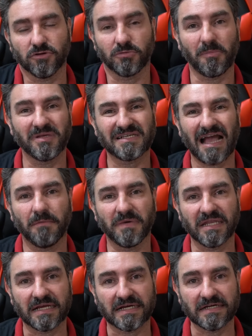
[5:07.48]
Normalmente carro
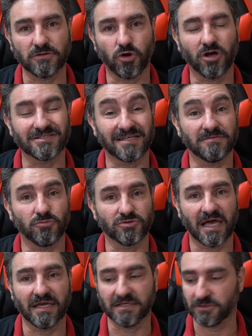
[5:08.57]
americano gosta de
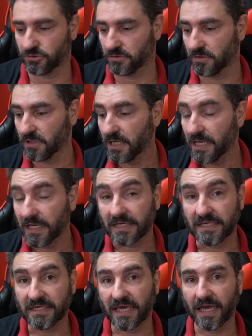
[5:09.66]
mudar isso,
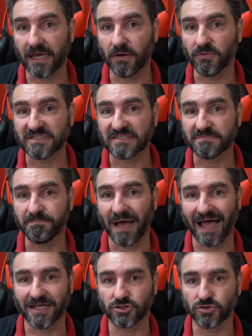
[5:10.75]
que é o
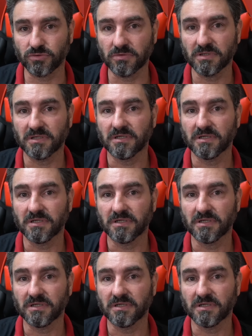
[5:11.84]
espaço